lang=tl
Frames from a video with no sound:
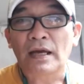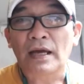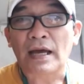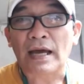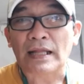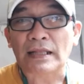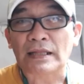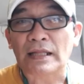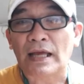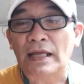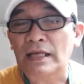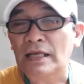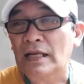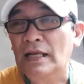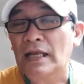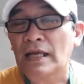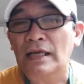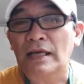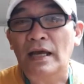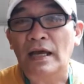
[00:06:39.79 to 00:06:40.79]
at
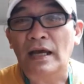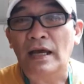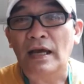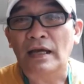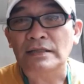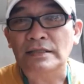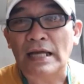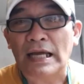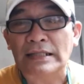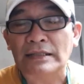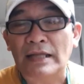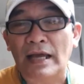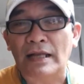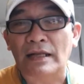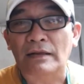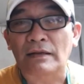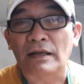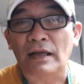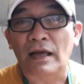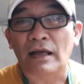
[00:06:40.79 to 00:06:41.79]
ayan ay uh,
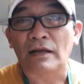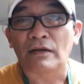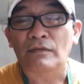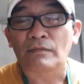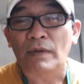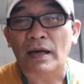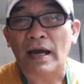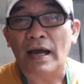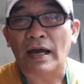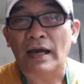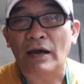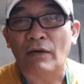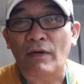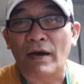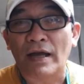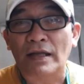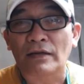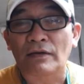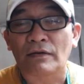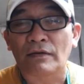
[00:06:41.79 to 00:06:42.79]
saktan, anong
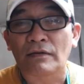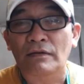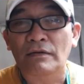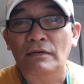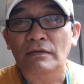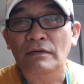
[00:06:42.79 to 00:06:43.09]
magagawa nyo?